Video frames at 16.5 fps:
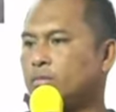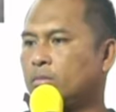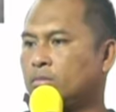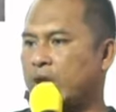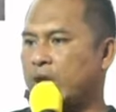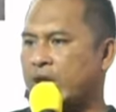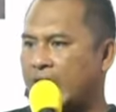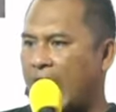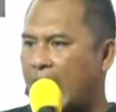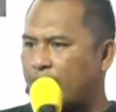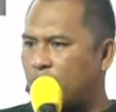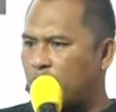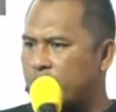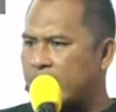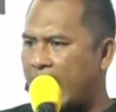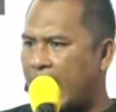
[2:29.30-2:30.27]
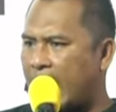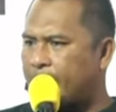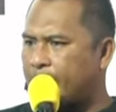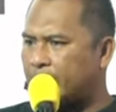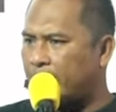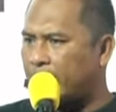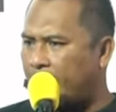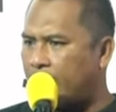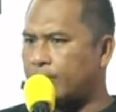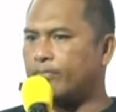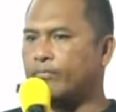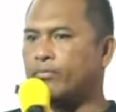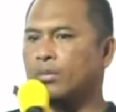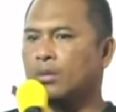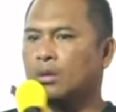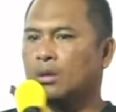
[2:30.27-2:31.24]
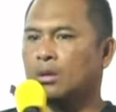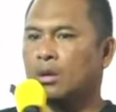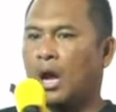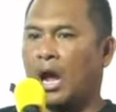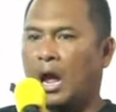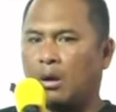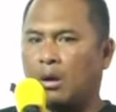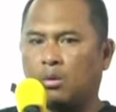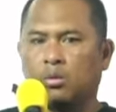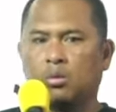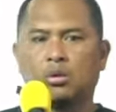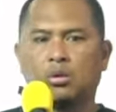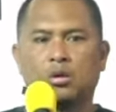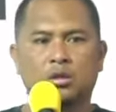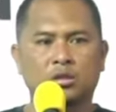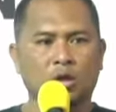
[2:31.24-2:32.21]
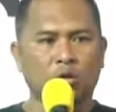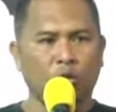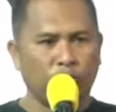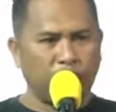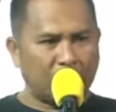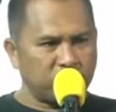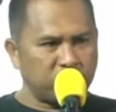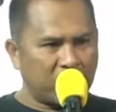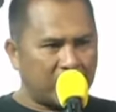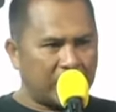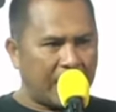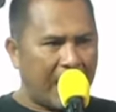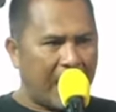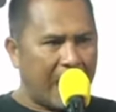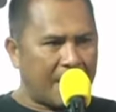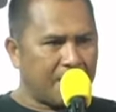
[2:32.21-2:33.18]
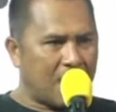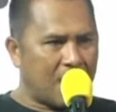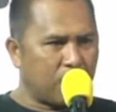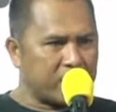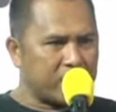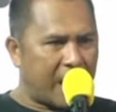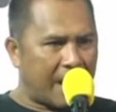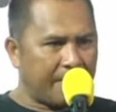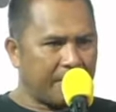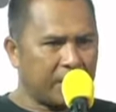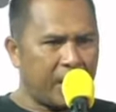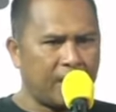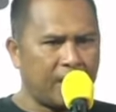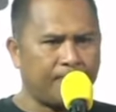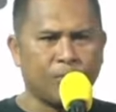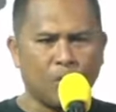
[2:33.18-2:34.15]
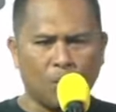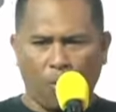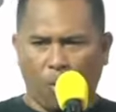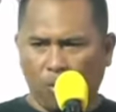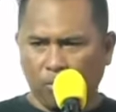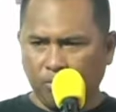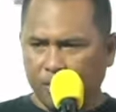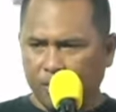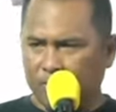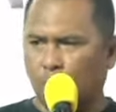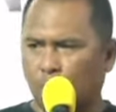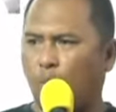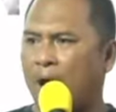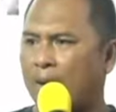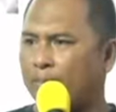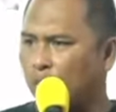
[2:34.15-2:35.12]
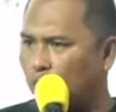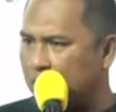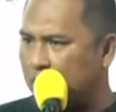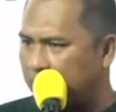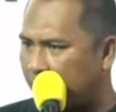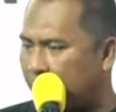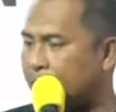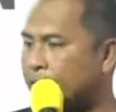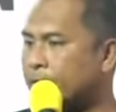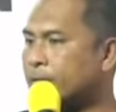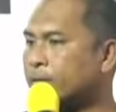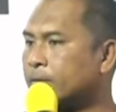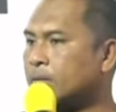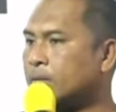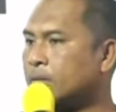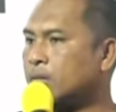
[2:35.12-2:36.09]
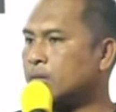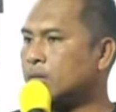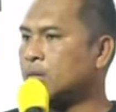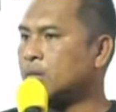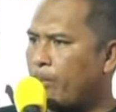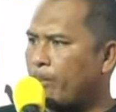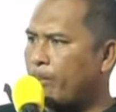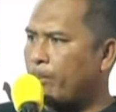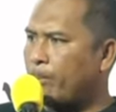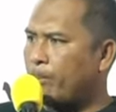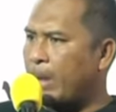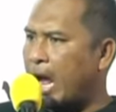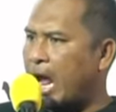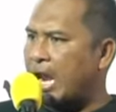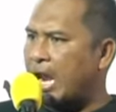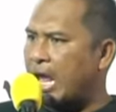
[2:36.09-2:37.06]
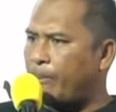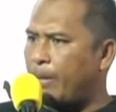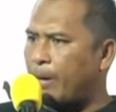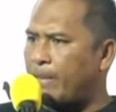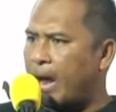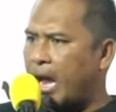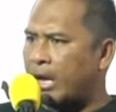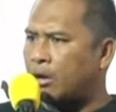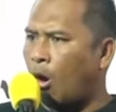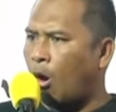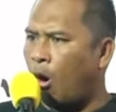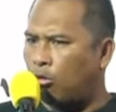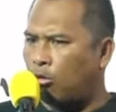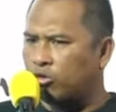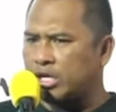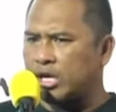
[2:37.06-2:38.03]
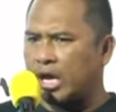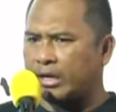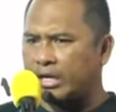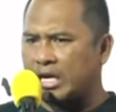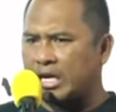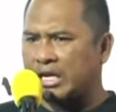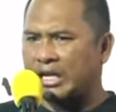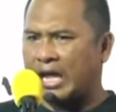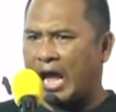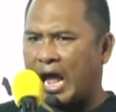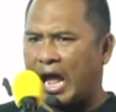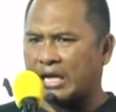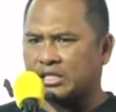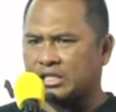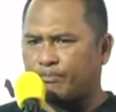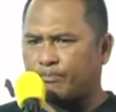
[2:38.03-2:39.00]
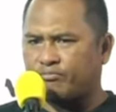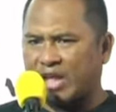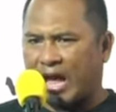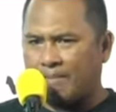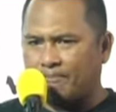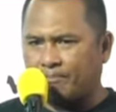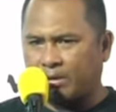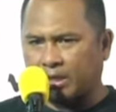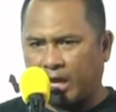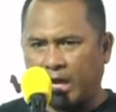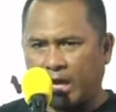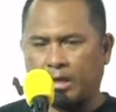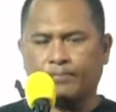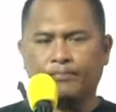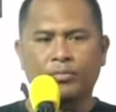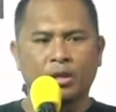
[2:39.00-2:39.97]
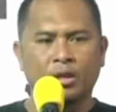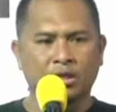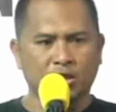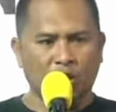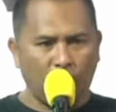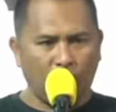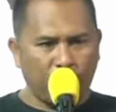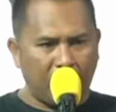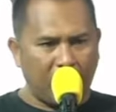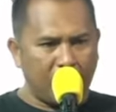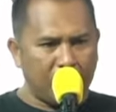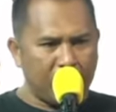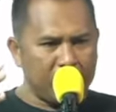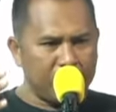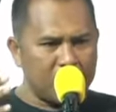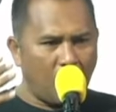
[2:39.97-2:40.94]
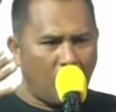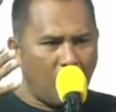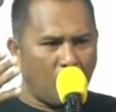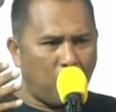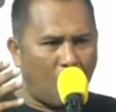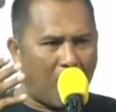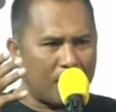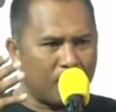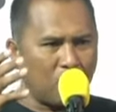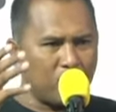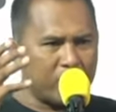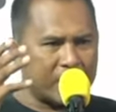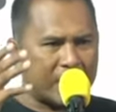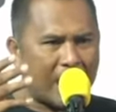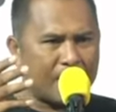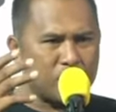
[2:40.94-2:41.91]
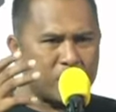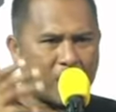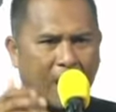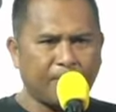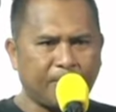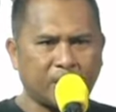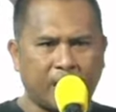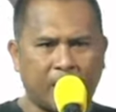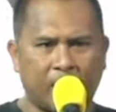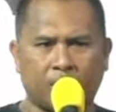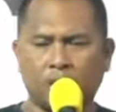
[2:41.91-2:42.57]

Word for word: ในการบริหารประเทศ เอ้าสรุปแล้วเศรษฐามาบริหารประเทศ คุณไม่มีความรู้หรือไง มาแล้วประมาณ 6 เดือนเดินทาง 13 ประเทศ สรุปแล้วไม่มีองค์ความรู้ในการบริหารประเทศ